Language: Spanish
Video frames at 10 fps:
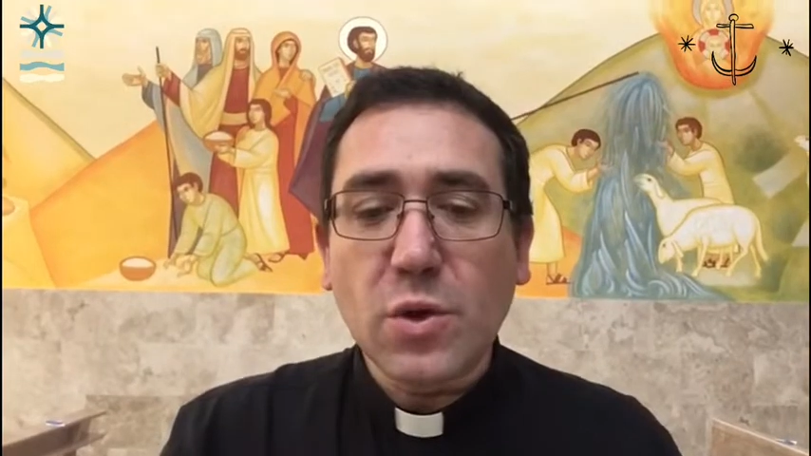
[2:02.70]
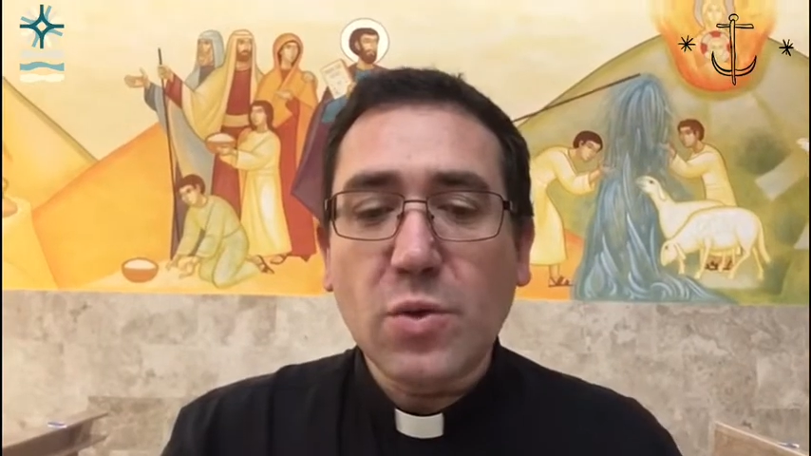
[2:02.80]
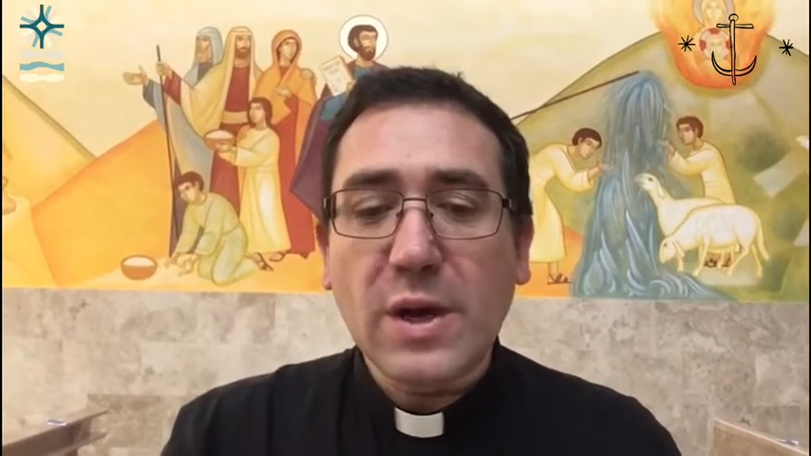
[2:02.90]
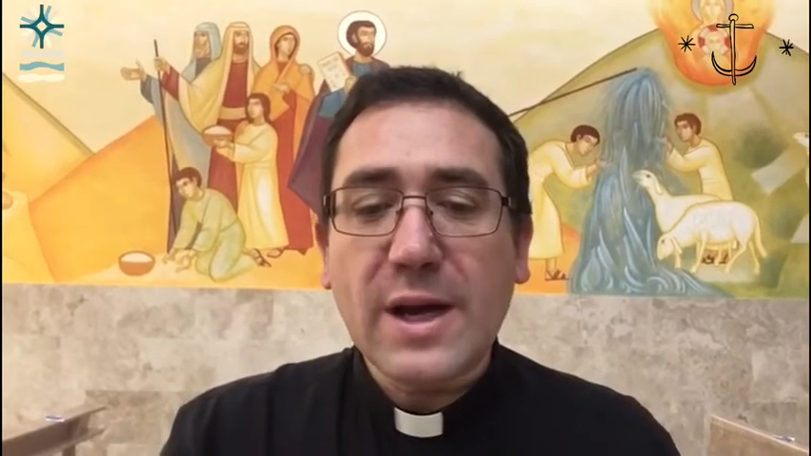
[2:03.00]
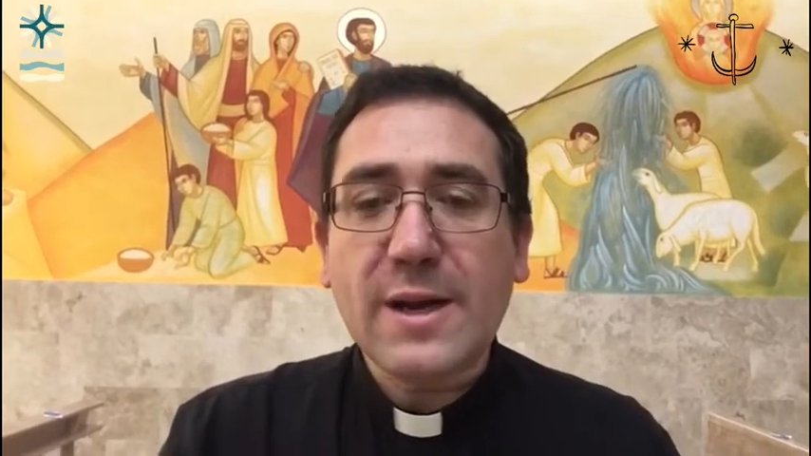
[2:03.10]

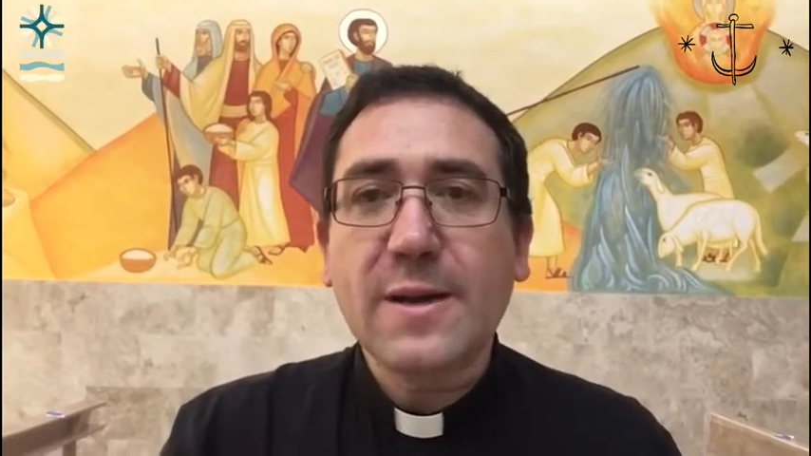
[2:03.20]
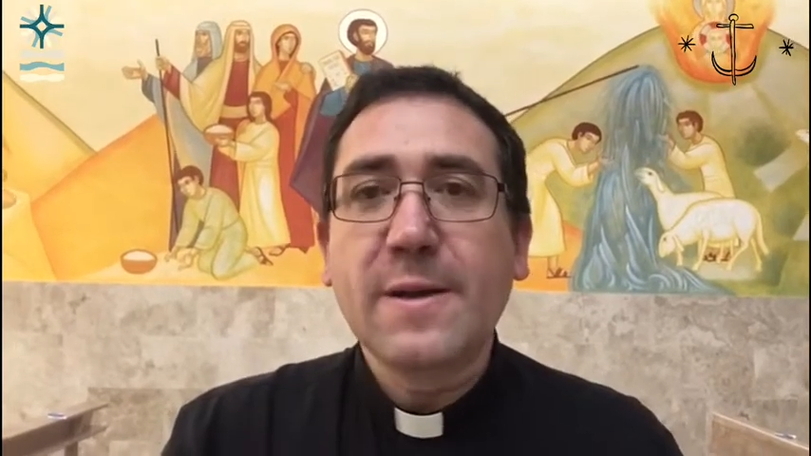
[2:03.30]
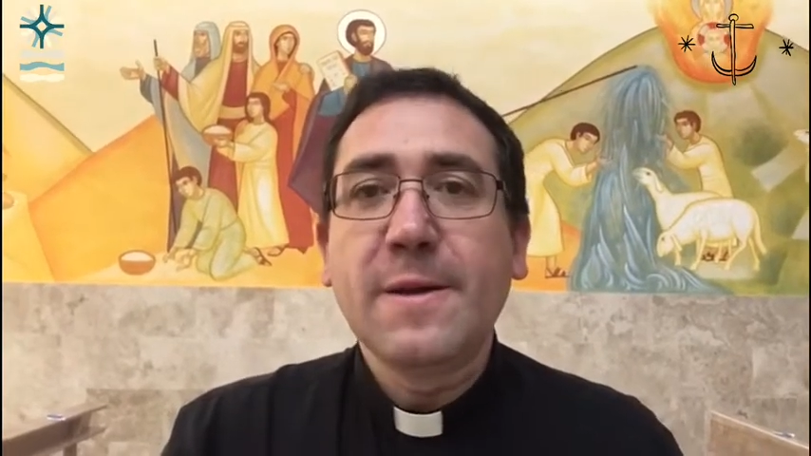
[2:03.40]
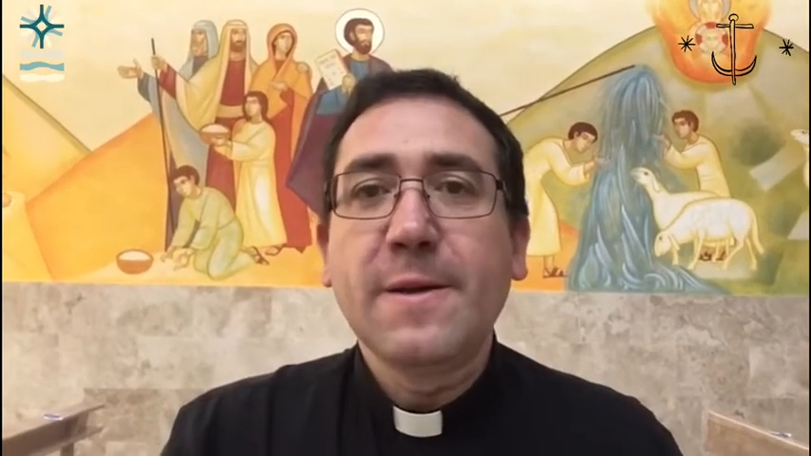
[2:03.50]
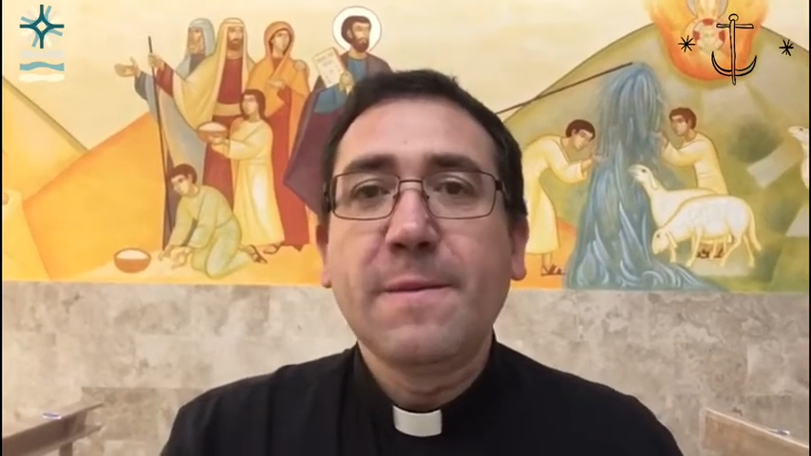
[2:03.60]
lugar,
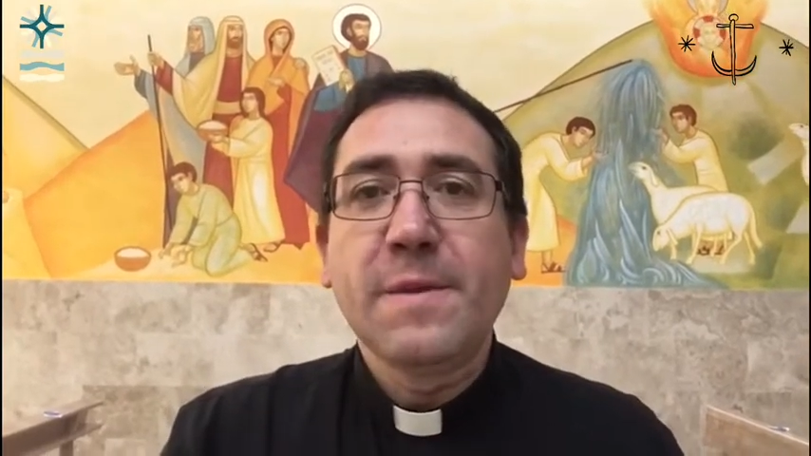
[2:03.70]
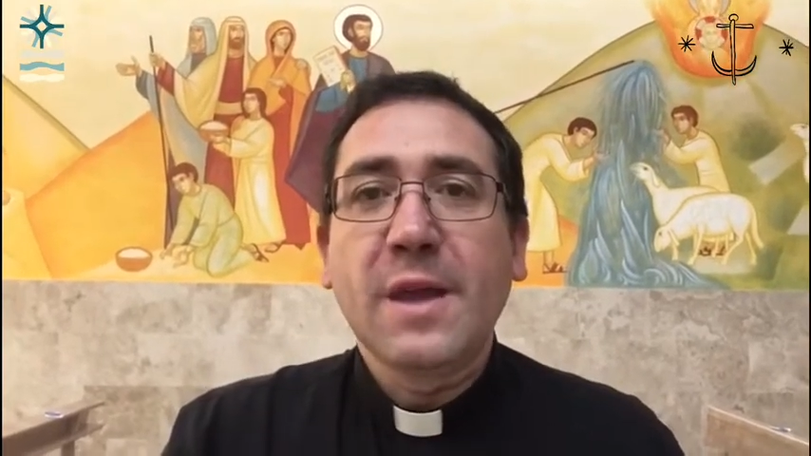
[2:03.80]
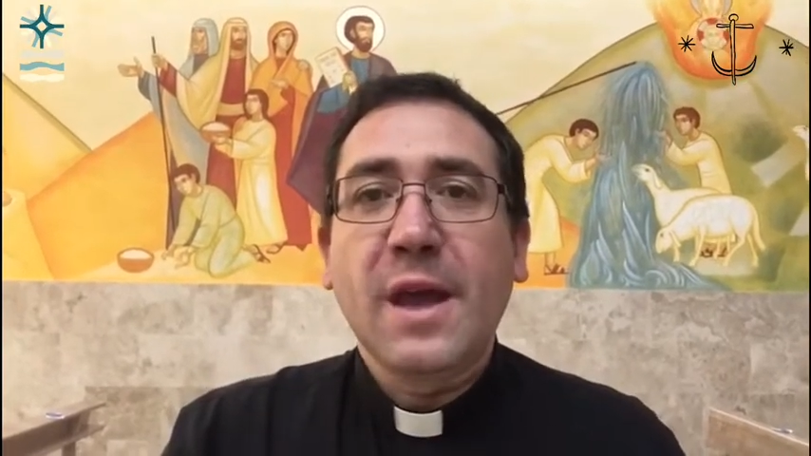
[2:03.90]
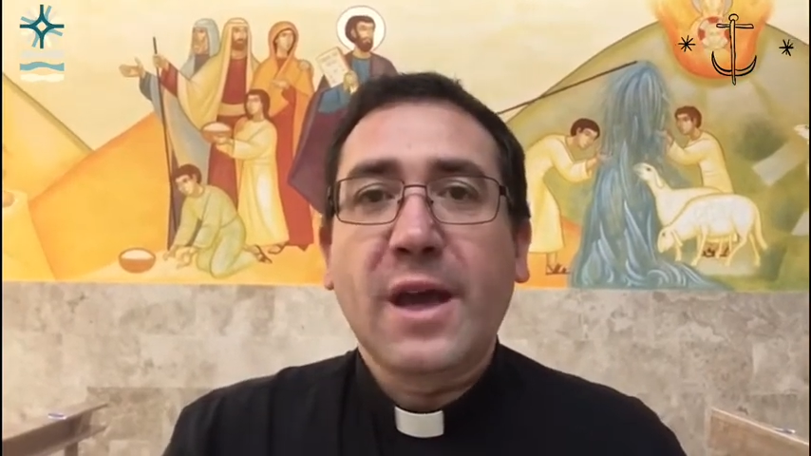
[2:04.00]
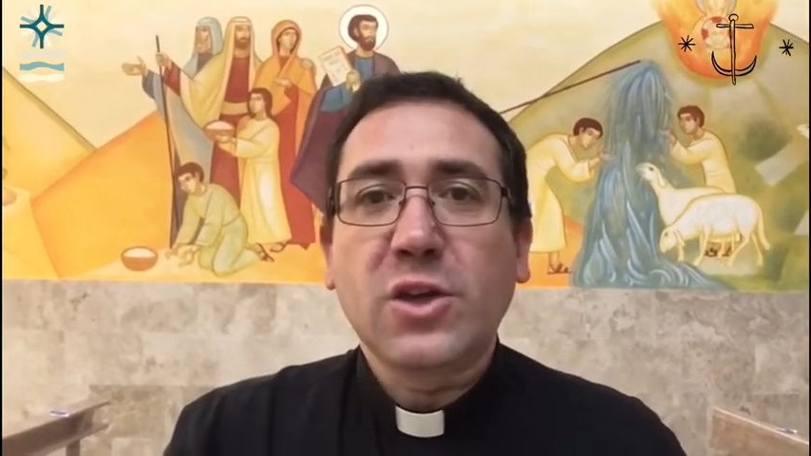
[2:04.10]

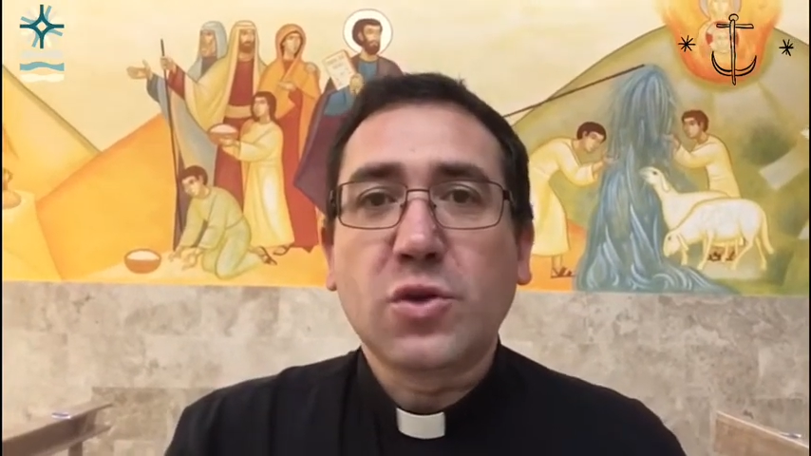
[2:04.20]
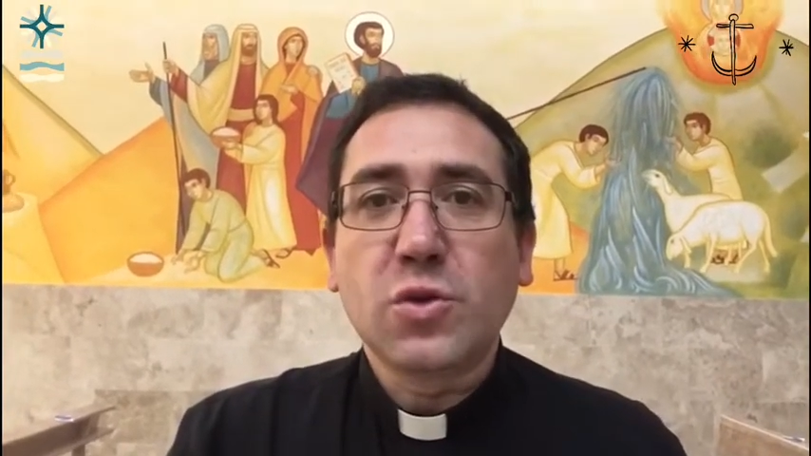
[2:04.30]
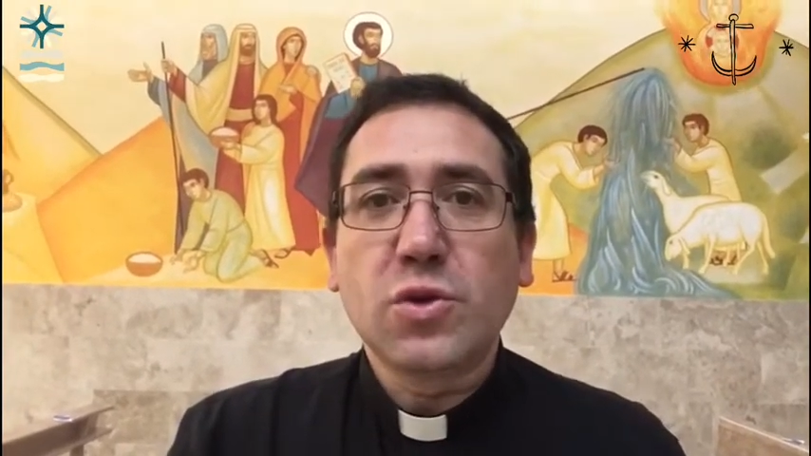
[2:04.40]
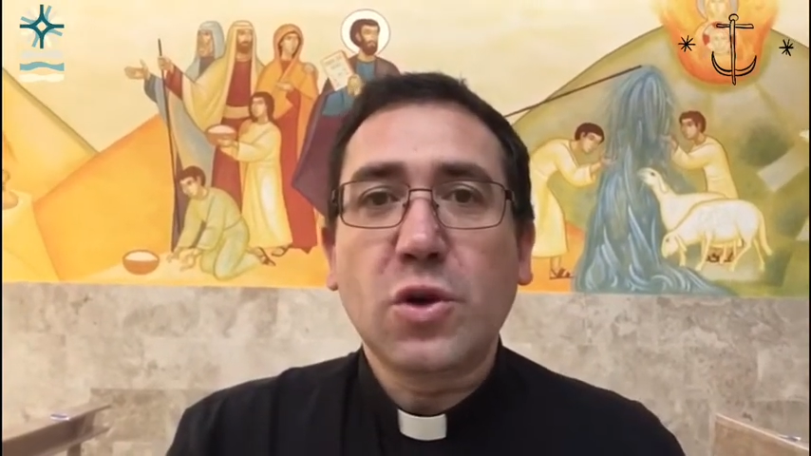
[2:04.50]
Jesús